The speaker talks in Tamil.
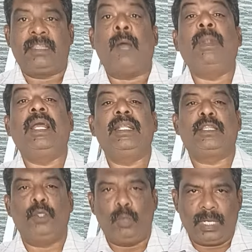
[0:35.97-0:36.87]

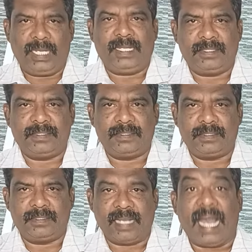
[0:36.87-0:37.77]
தமிழகத்தில் உள்ள
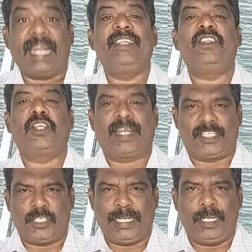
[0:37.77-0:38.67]
அனைத்து
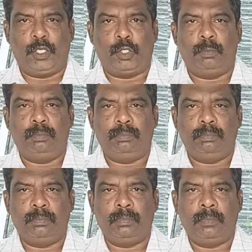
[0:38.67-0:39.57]
கட்சிகளுக்கும்
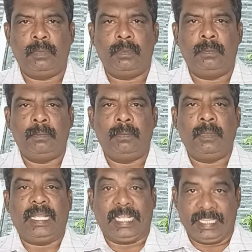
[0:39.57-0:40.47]

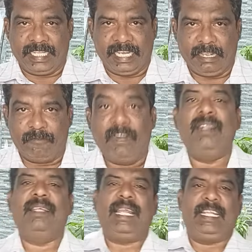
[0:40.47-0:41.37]
இந்த
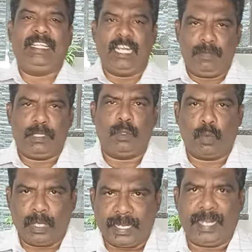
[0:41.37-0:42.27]
வேண்டுதலை தெரிவித்துக்
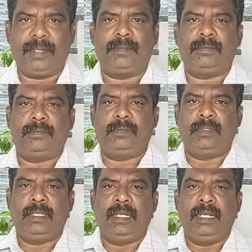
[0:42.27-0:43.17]
கொள்கிறேன்
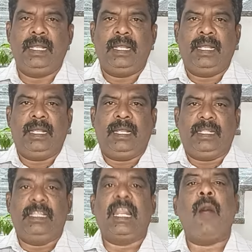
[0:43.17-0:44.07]

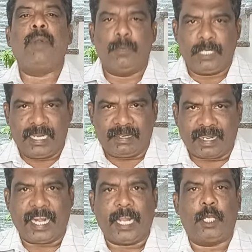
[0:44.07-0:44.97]
திராவிட
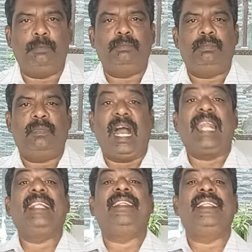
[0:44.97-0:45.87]
முன்னேற்றக் கழகம்
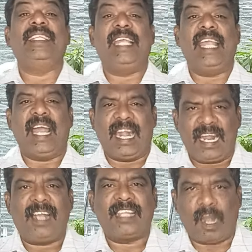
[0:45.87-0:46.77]
அனைத்து இந்திய
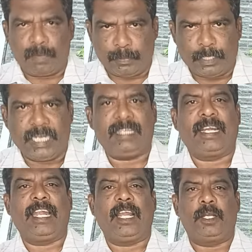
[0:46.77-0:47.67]
அண்ணா திராவிட
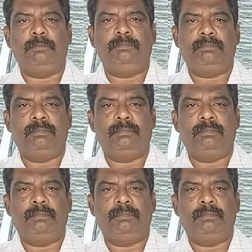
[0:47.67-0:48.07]
முன்னேற்றக் கழகம்